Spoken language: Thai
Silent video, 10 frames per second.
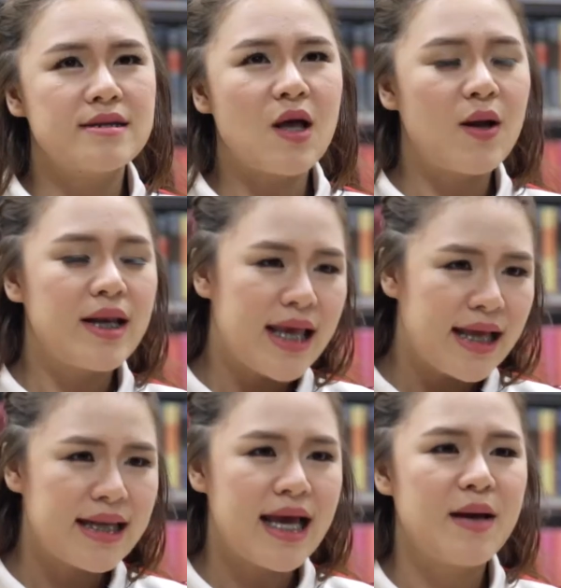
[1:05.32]
ตอนเรีย
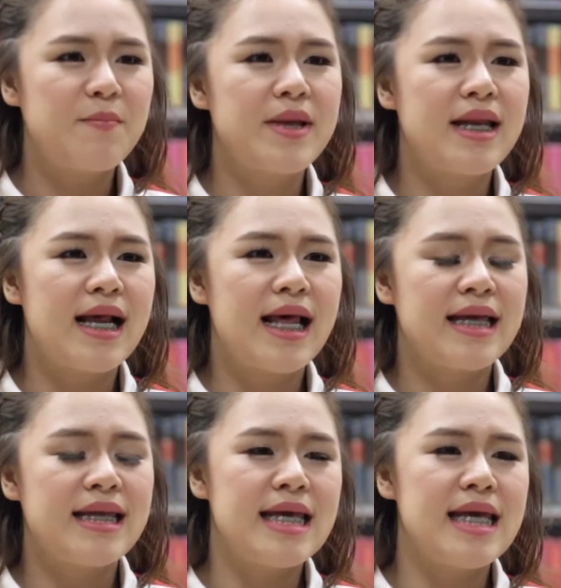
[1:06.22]
นเนี่ยเป็นอะไร
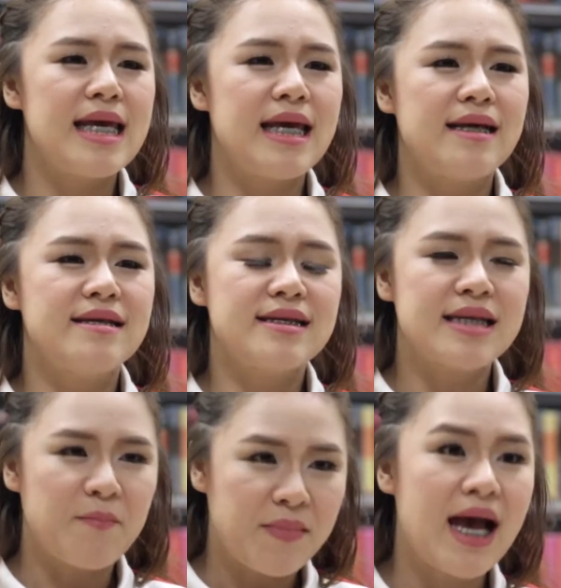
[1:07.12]
ที่
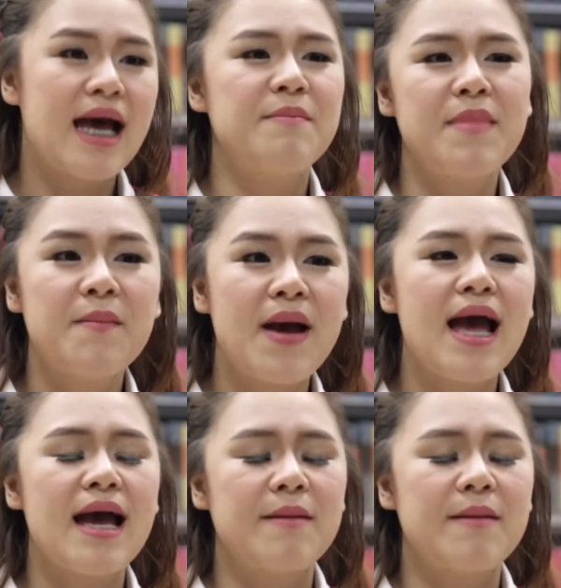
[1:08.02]
สำคัญมา